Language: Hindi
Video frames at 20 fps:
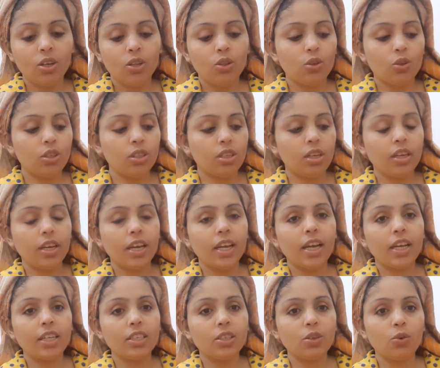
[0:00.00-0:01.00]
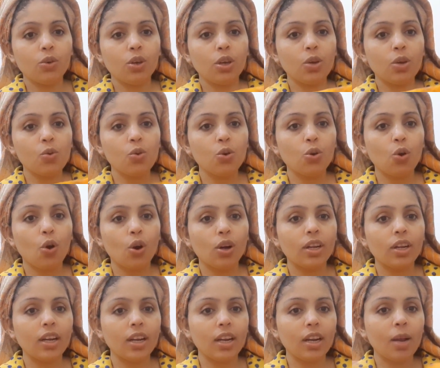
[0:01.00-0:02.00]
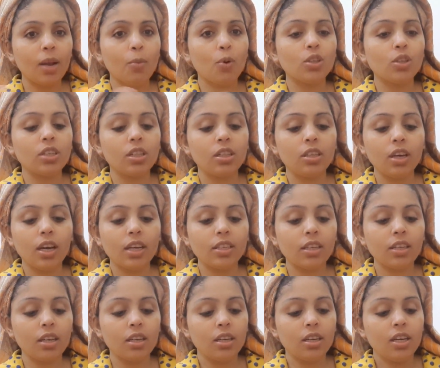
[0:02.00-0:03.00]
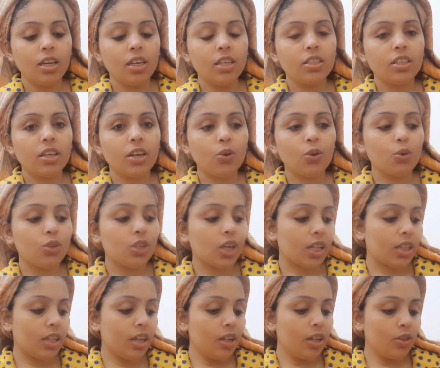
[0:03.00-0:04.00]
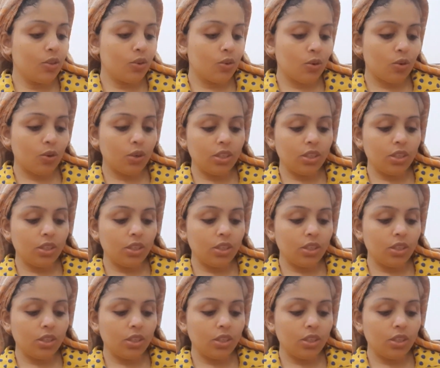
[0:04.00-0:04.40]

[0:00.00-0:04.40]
तो इसलिए ऐसी होगी कि वो कॉटन है ना बहुत जल्दी ऐसे श्रिंक हो जाता है तो